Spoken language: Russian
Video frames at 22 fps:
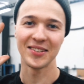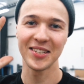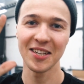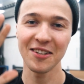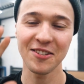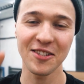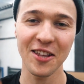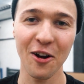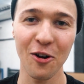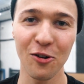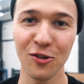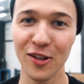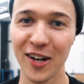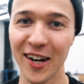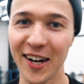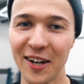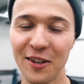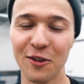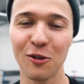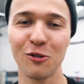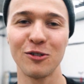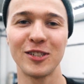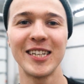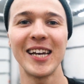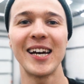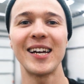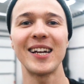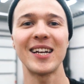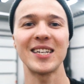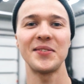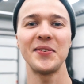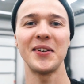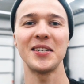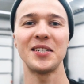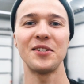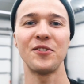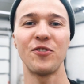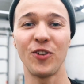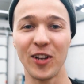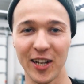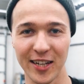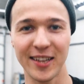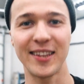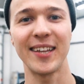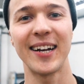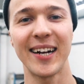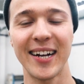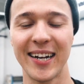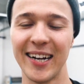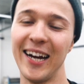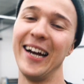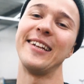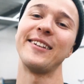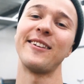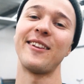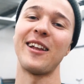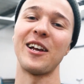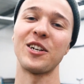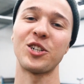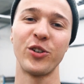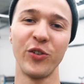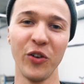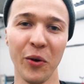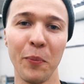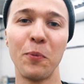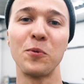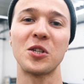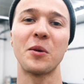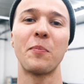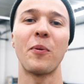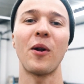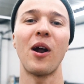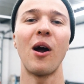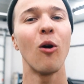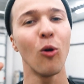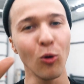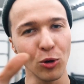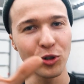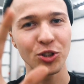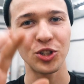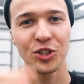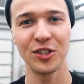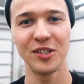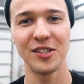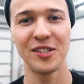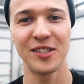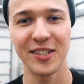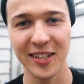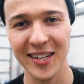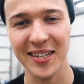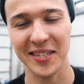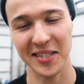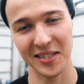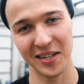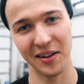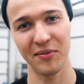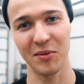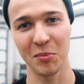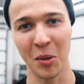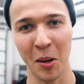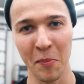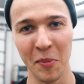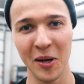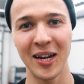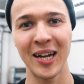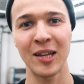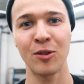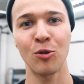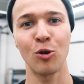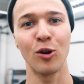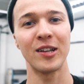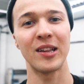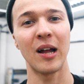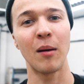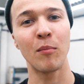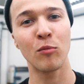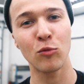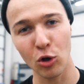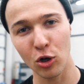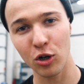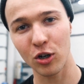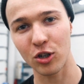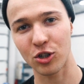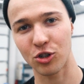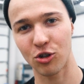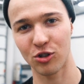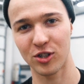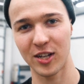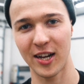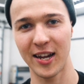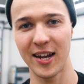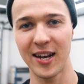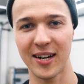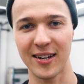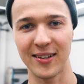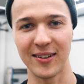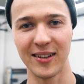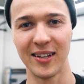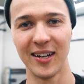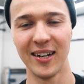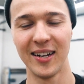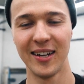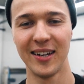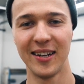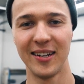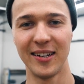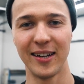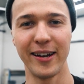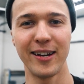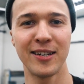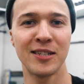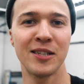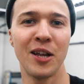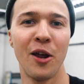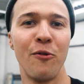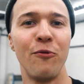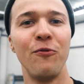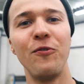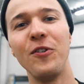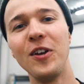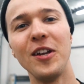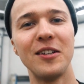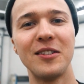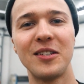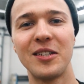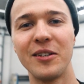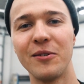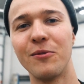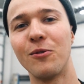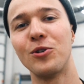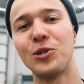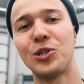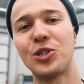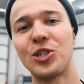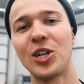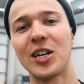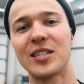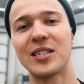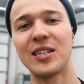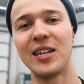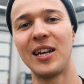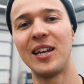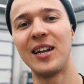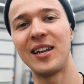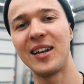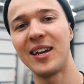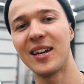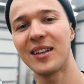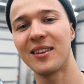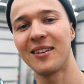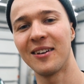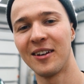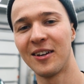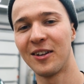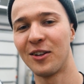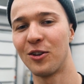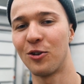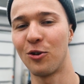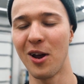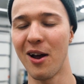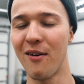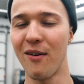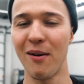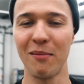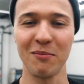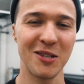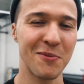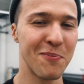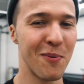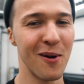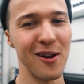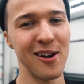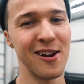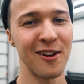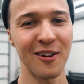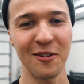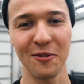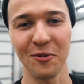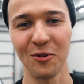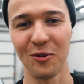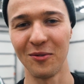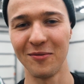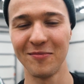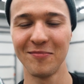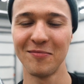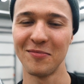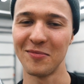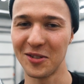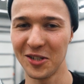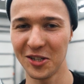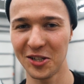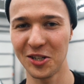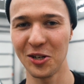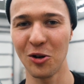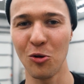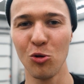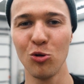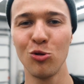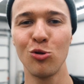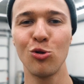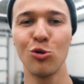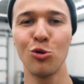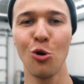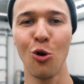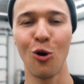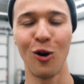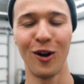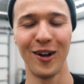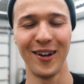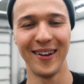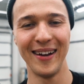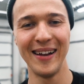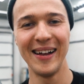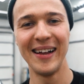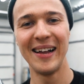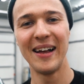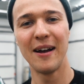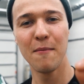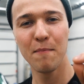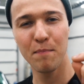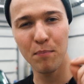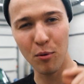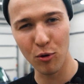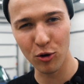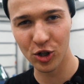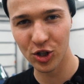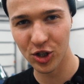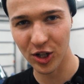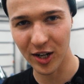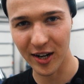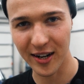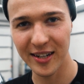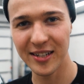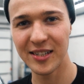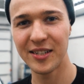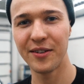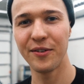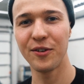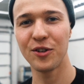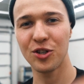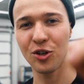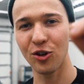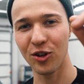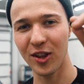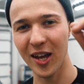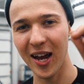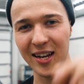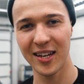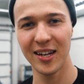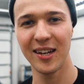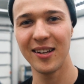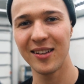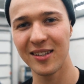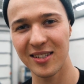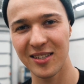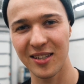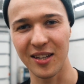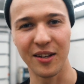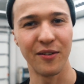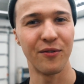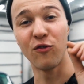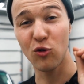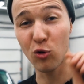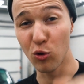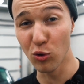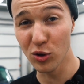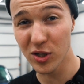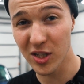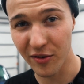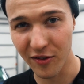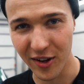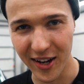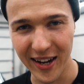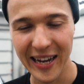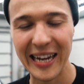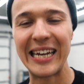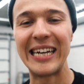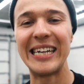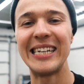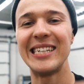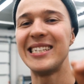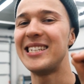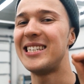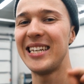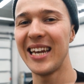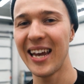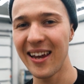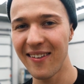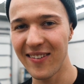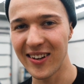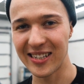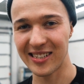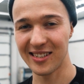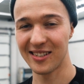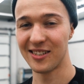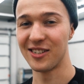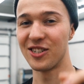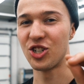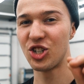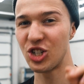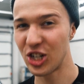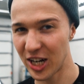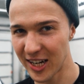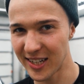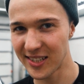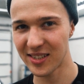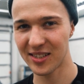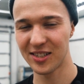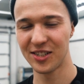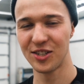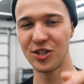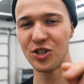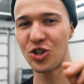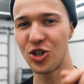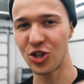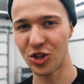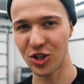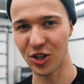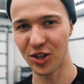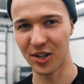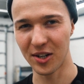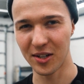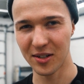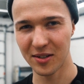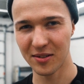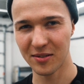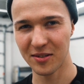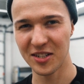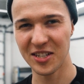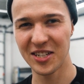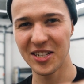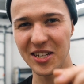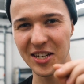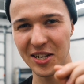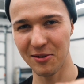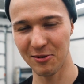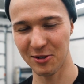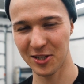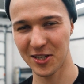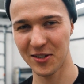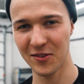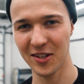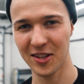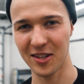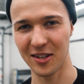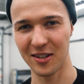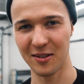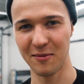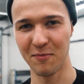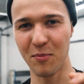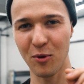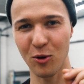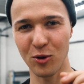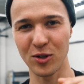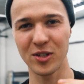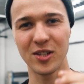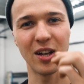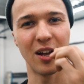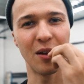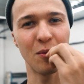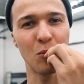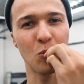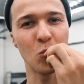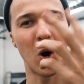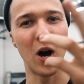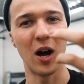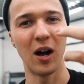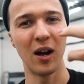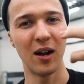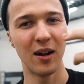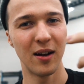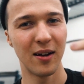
Всем здорова, дорогие друзья, на связи Филитек. Это наш выпуск про очень интересный автомобиль, который к нам только что заехал. Я не знаю, видите его сейчас или нет, но я вам спойлерну за секунду до. Porsche 911 в кузове 964 синего цвета просто муа.